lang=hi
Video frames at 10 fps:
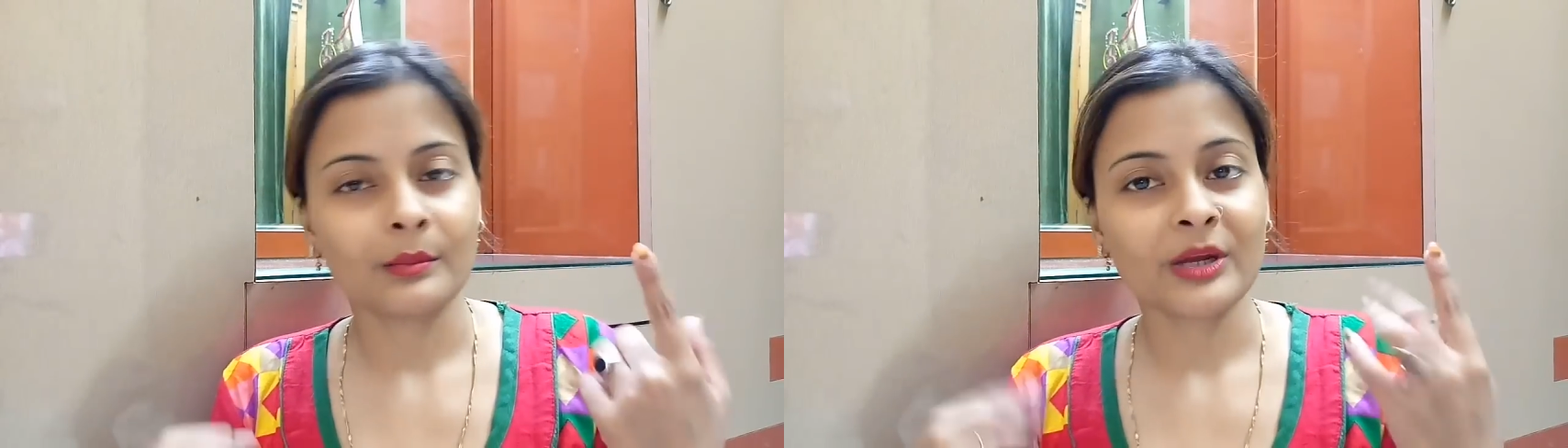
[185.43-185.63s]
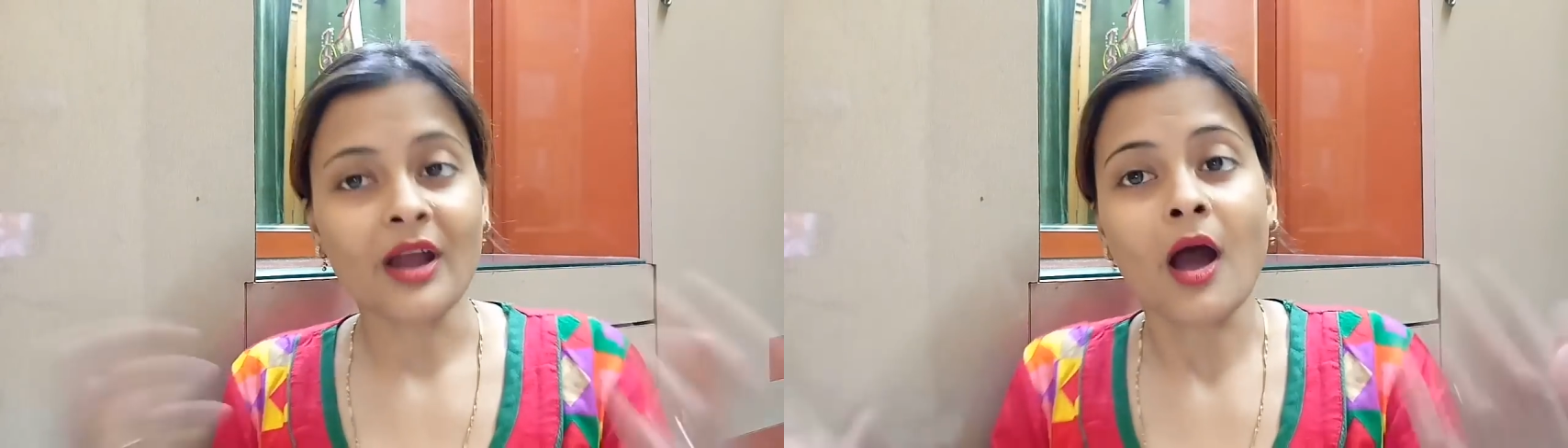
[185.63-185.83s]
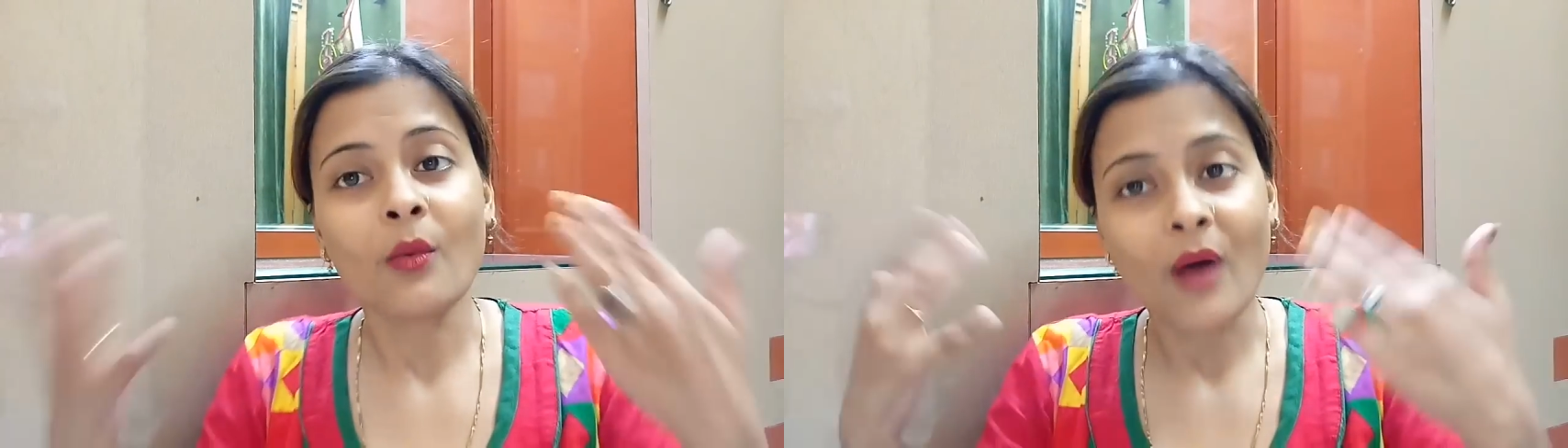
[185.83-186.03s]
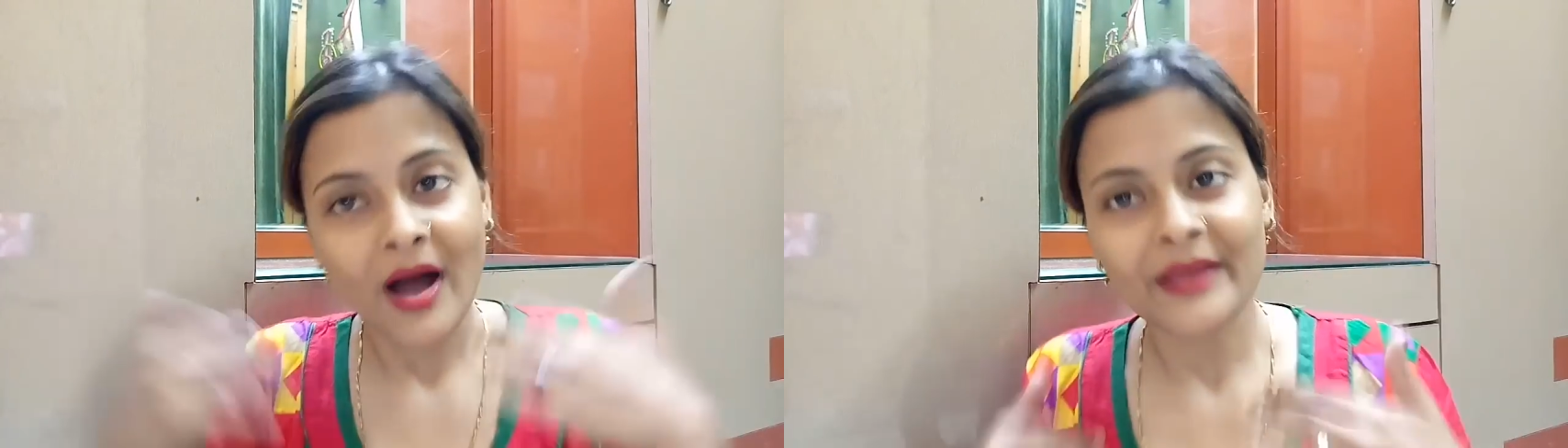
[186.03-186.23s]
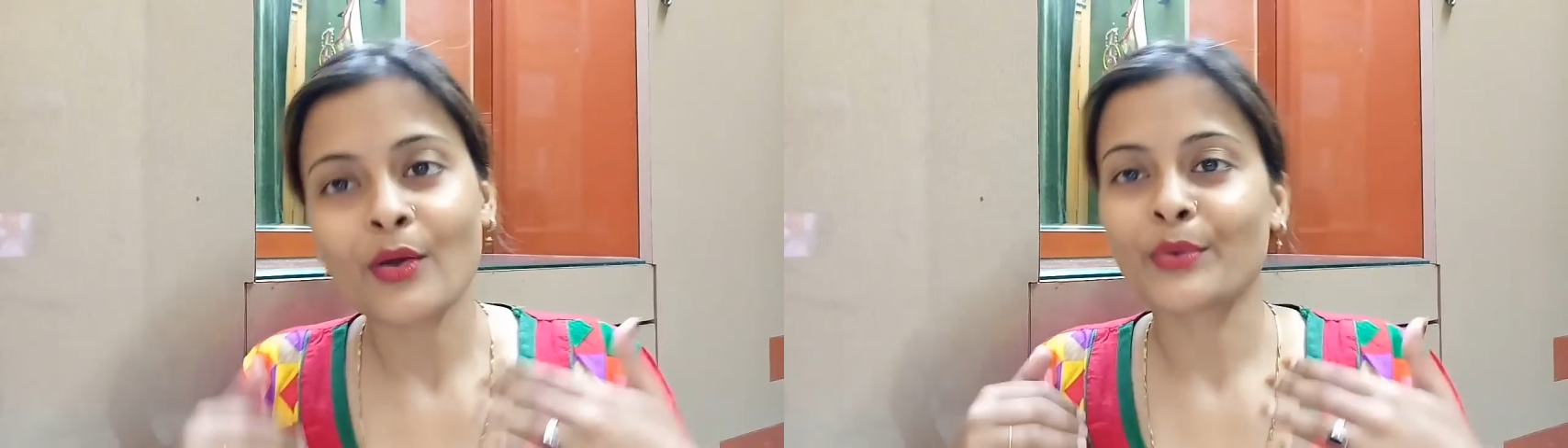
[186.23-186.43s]
बट हाउ
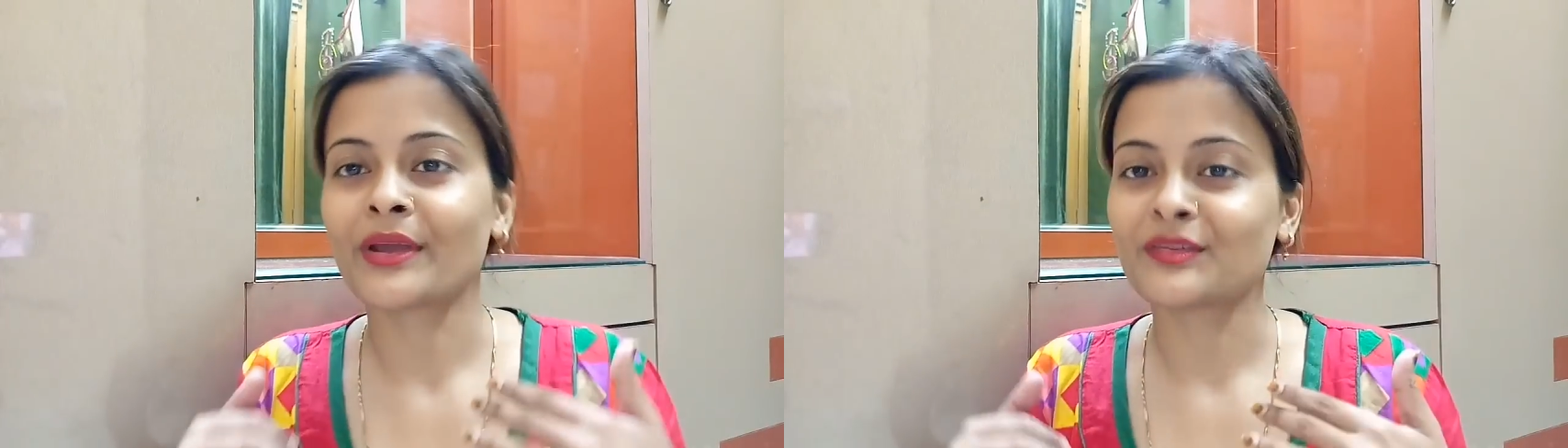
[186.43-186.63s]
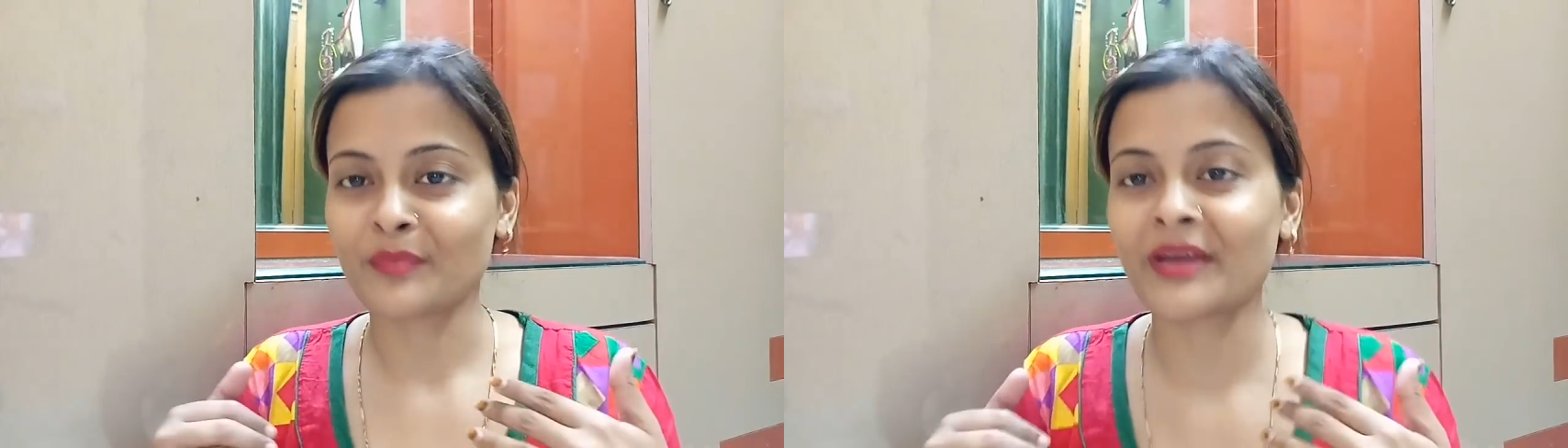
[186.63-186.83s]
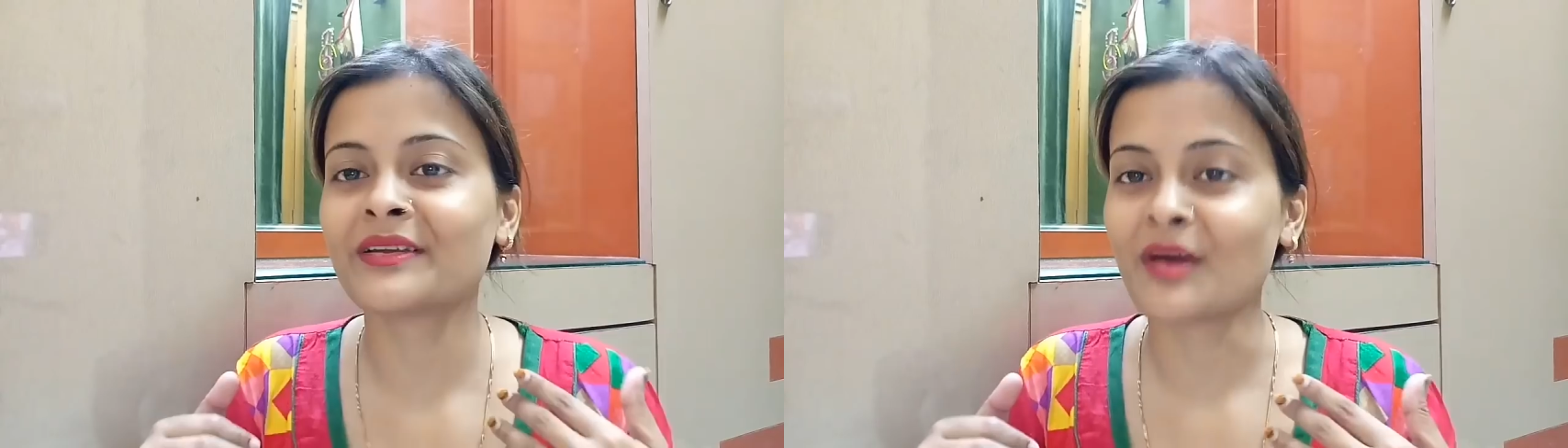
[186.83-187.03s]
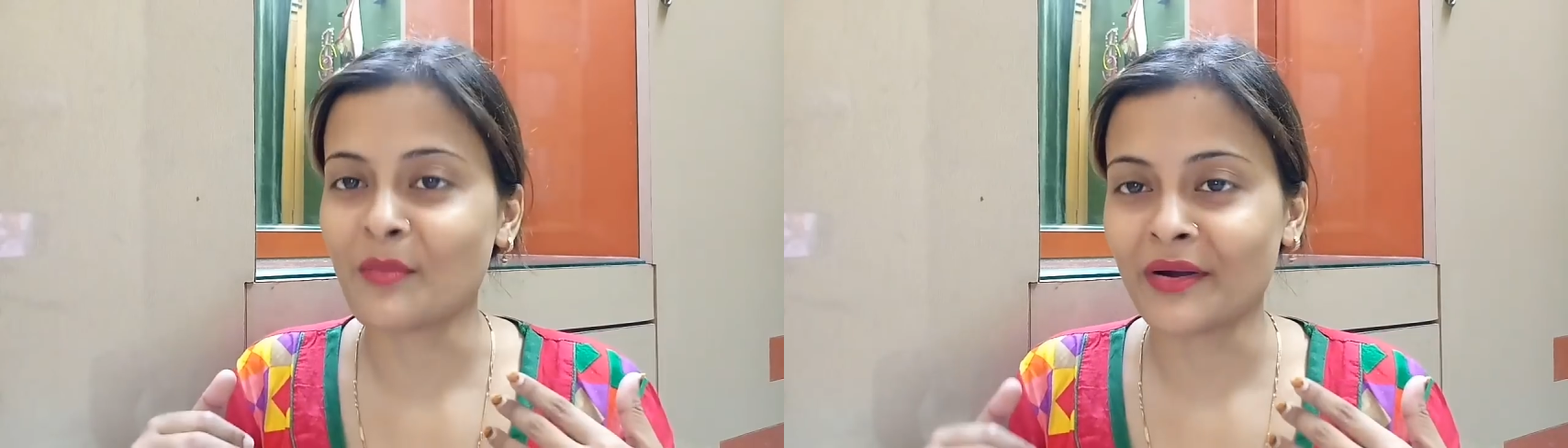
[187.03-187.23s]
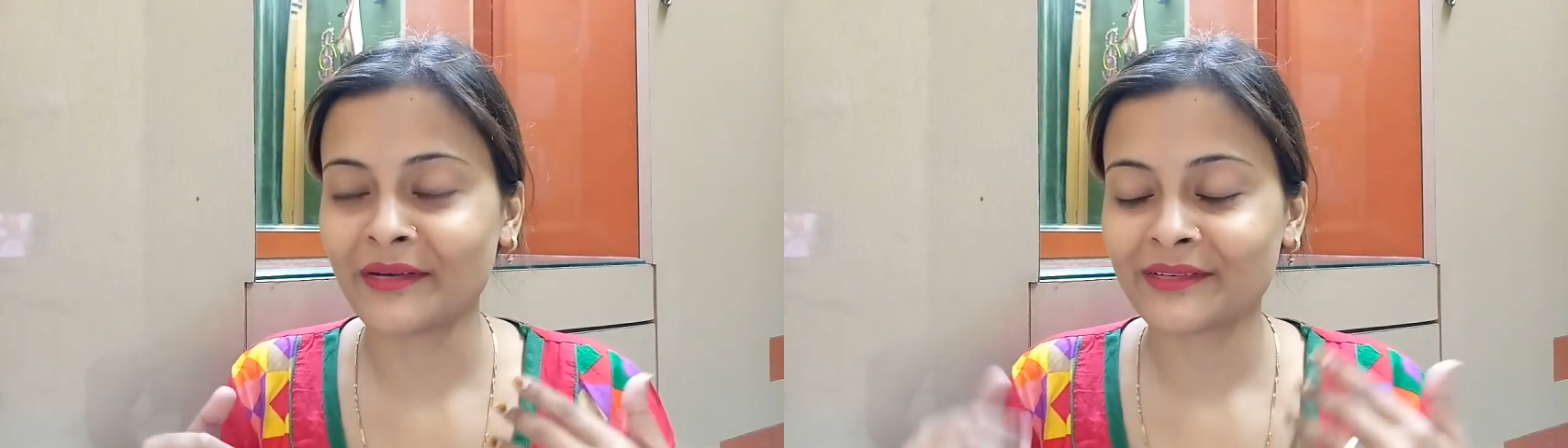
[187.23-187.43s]
आई ऑर्गेनाइज माई
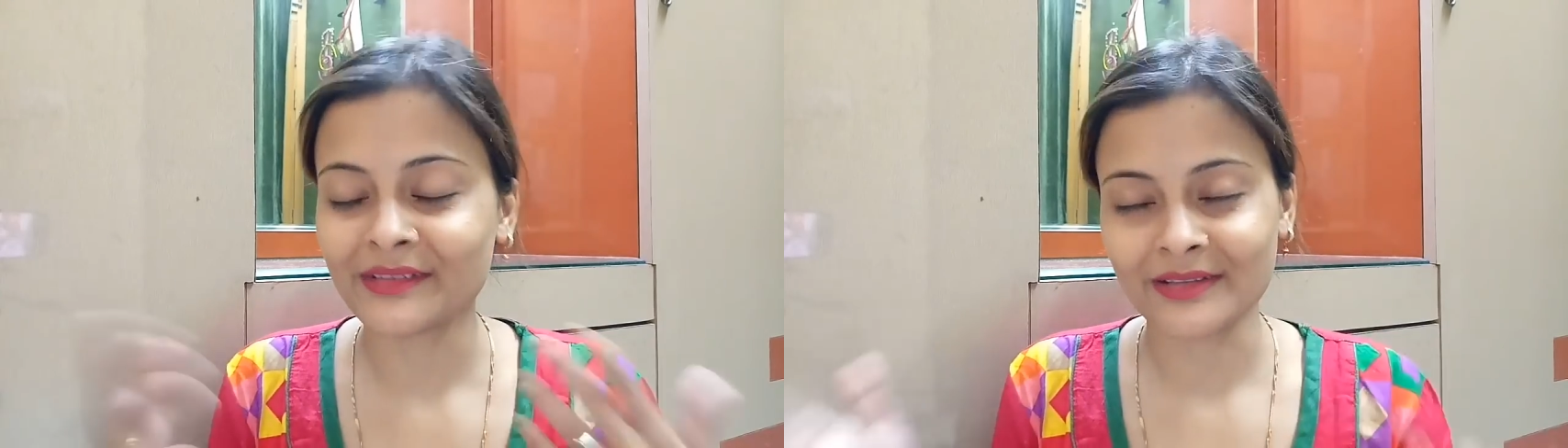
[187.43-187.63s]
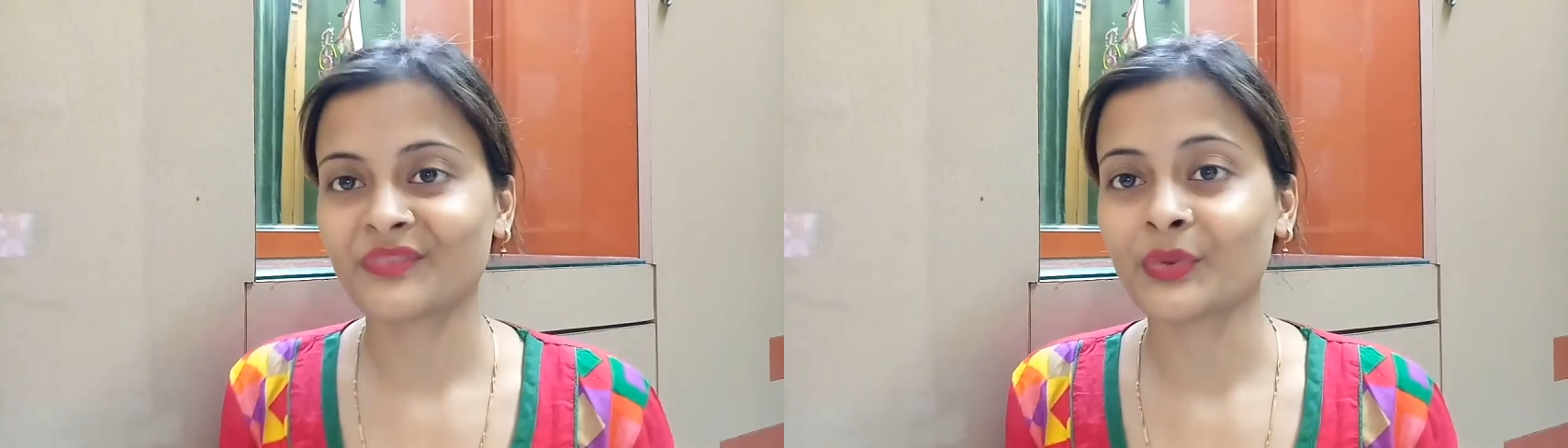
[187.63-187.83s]
कबर्ड